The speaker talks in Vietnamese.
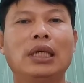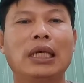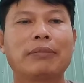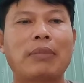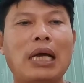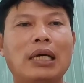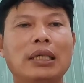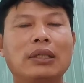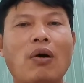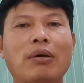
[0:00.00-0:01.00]
Má ơi
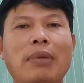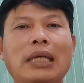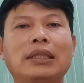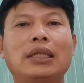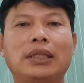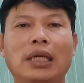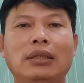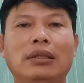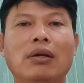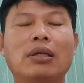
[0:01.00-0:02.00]
con má chết sình,
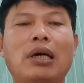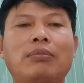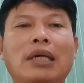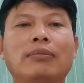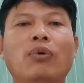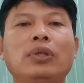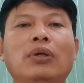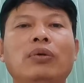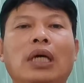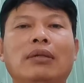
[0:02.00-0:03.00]
nó không ăn muối thúi
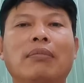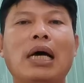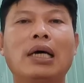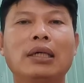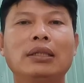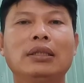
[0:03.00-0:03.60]
ình má ơi.